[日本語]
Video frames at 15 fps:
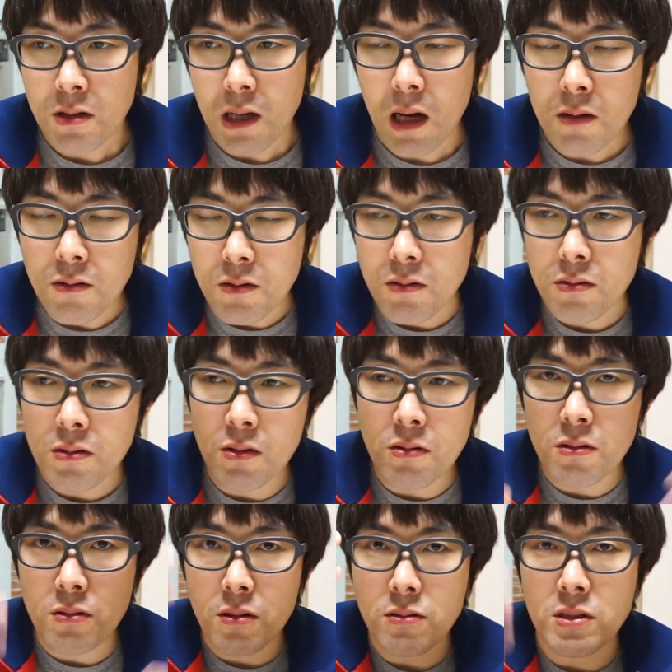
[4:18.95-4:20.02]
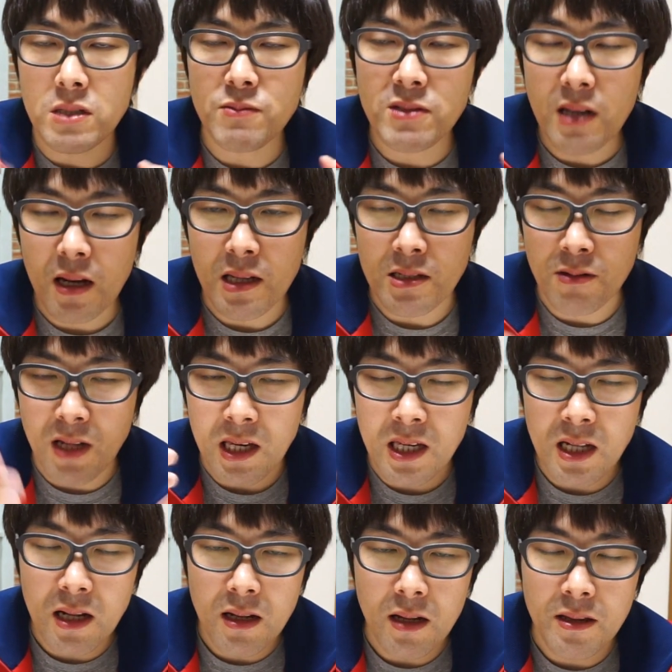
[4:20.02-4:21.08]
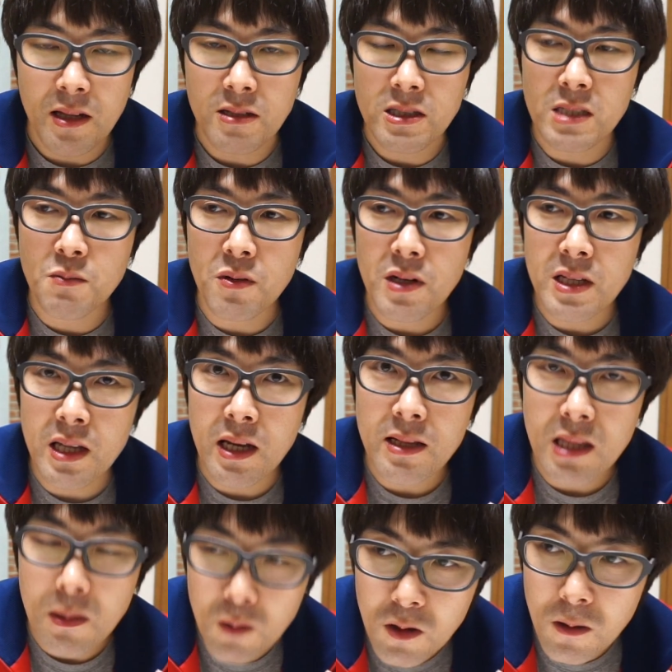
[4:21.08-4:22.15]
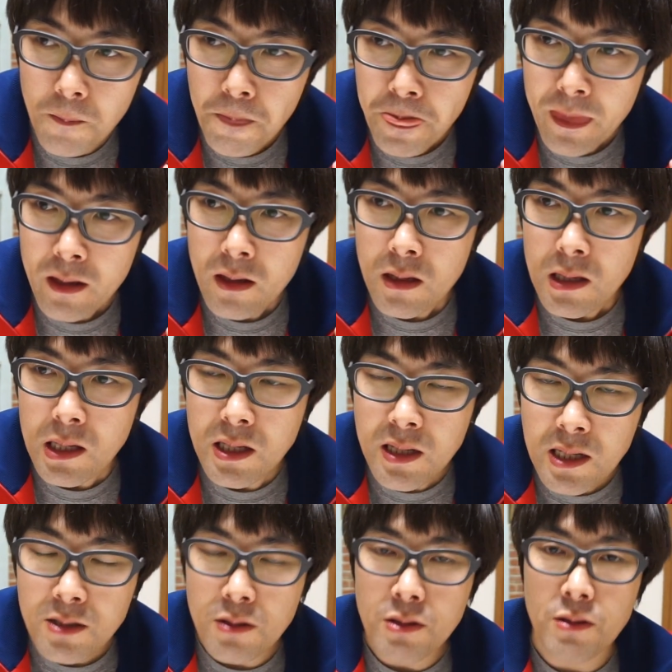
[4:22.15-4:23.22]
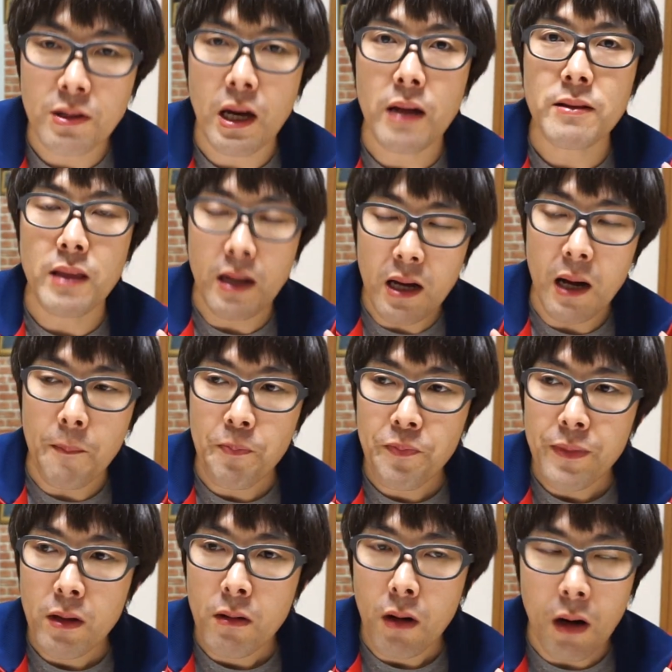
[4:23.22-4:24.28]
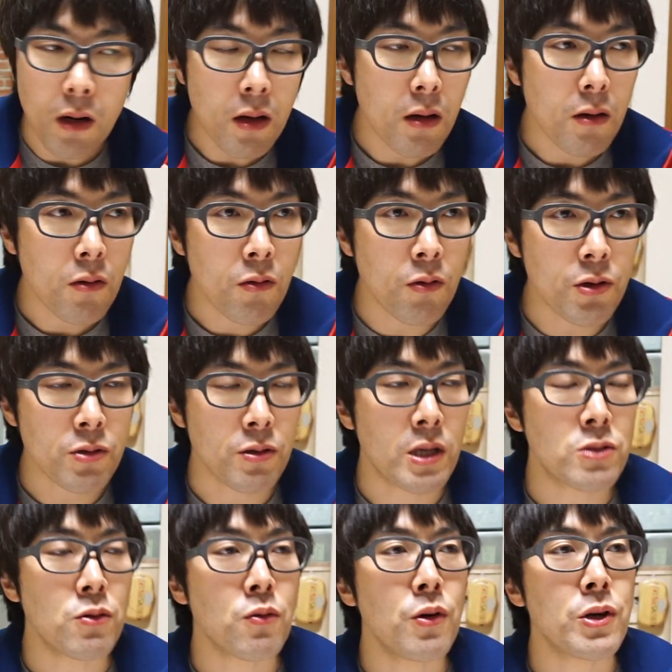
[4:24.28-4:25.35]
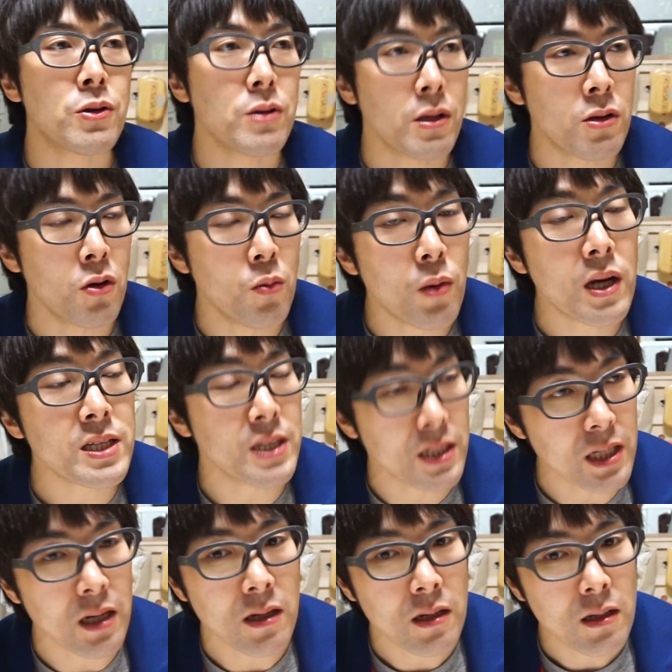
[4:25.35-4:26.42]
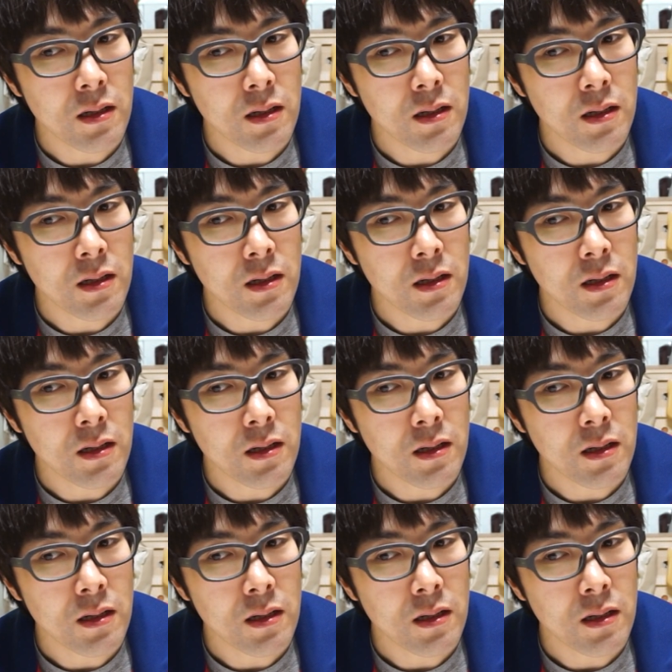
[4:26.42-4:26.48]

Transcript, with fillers: あのどんどんどんどん自分の中でそれ綺麗になってるつもりでいてもいきなりその人に会ったらあれこの人化粧濃い人だって思われちゃうじゃん